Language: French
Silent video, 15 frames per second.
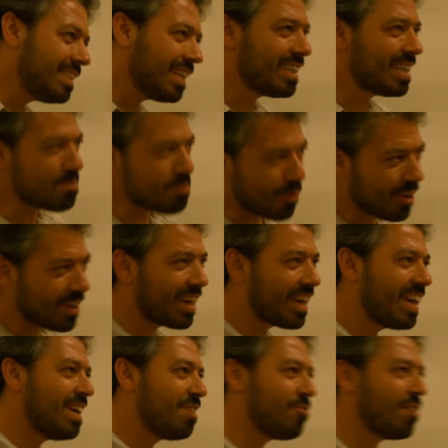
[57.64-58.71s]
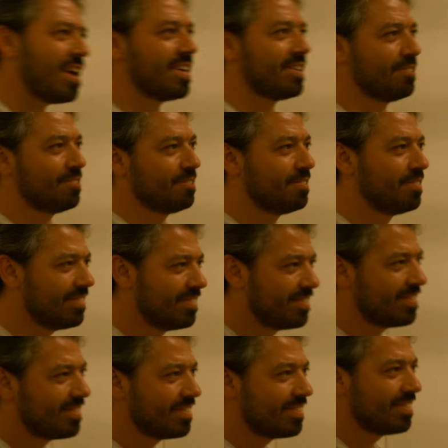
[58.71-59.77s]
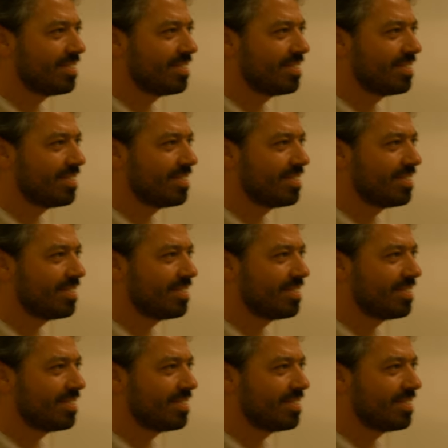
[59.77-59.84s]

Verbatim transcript: certains progrès à faire là. Et tu crois que